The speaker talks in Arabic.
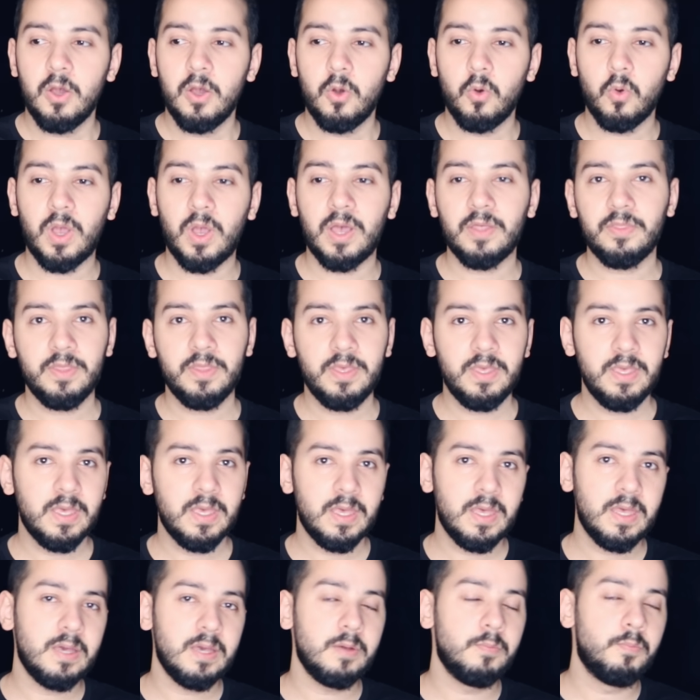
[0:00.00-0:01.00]

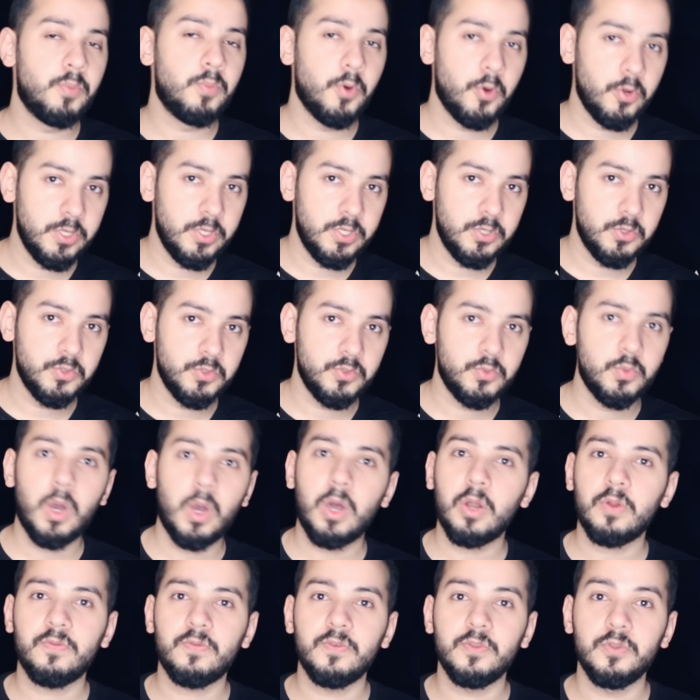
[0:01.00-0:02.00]
وقضيه بوليود
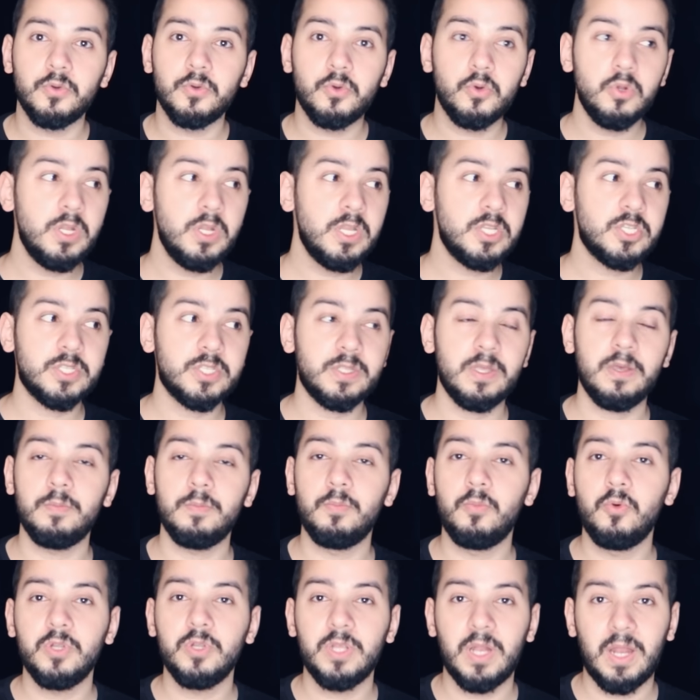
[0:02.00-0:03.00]
واعرف انه كلش
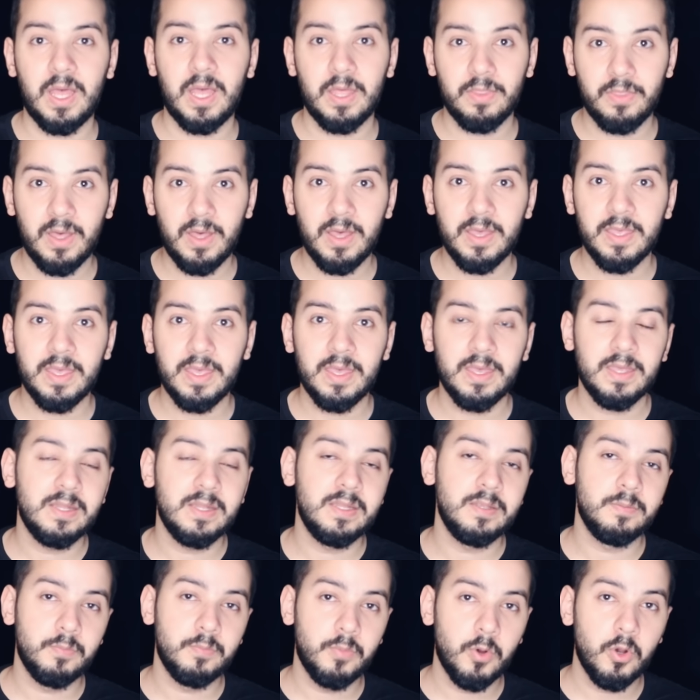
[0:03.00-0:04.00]
تحبون القضايا
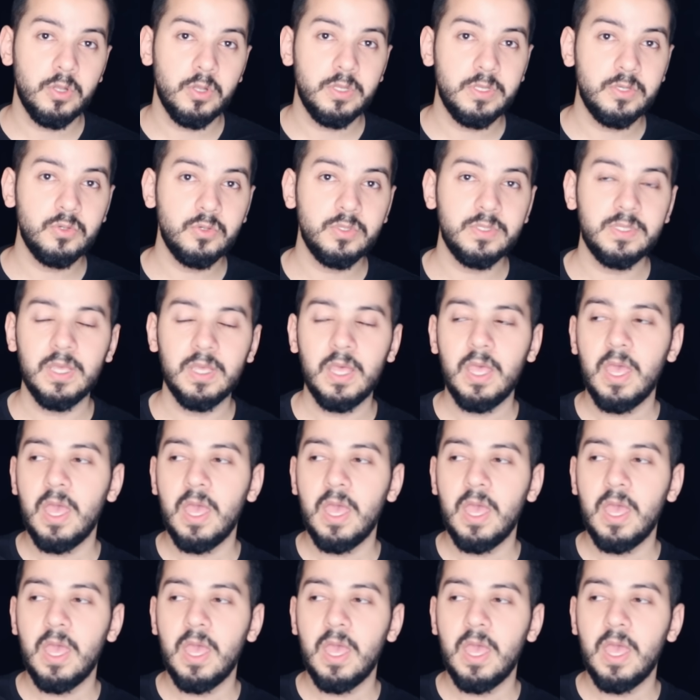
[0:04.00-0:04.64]
اللي بوليود